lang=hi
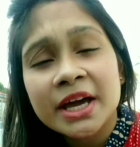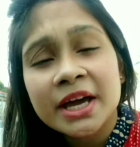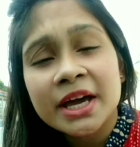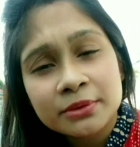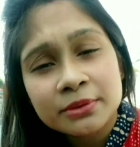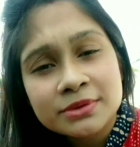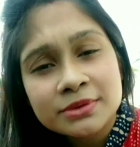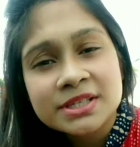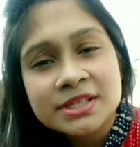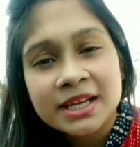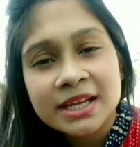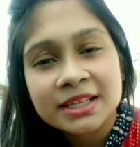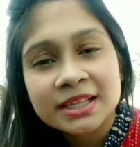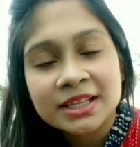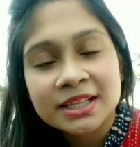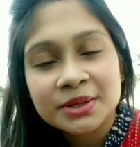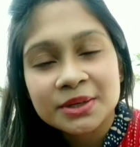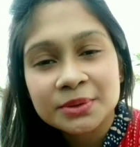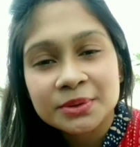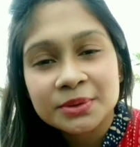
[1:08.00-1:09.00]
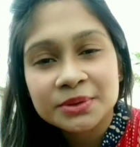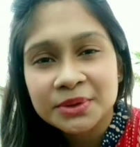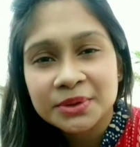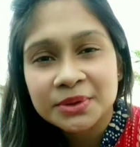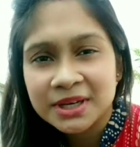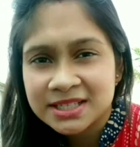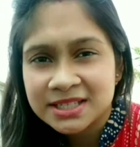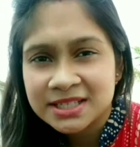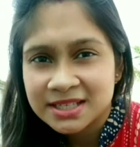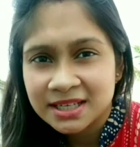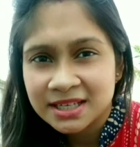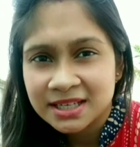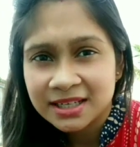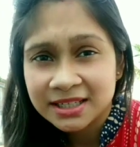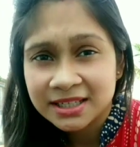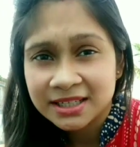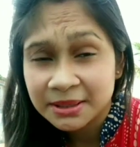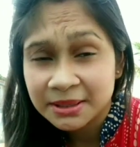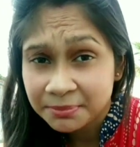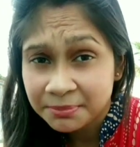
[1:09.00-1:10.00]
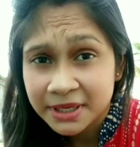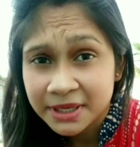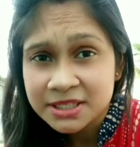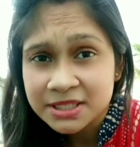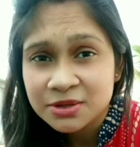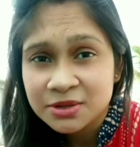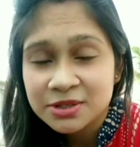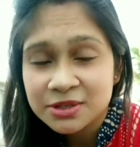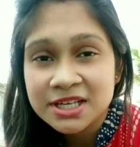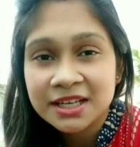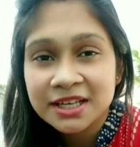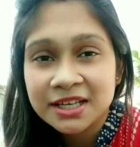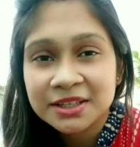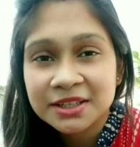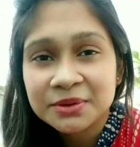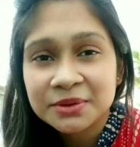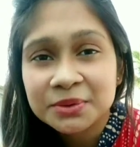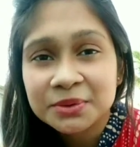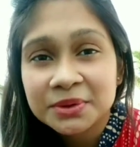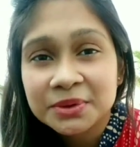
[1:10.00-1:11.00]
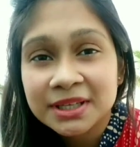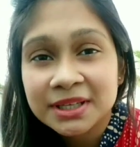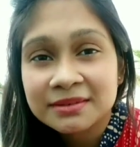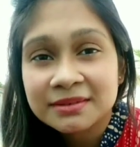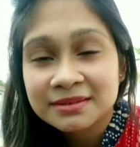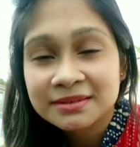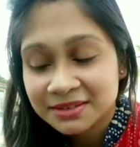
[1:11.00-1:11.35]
मायूस रहती हूँ थोड़ा सा डिप्रेस हो जाती हूँ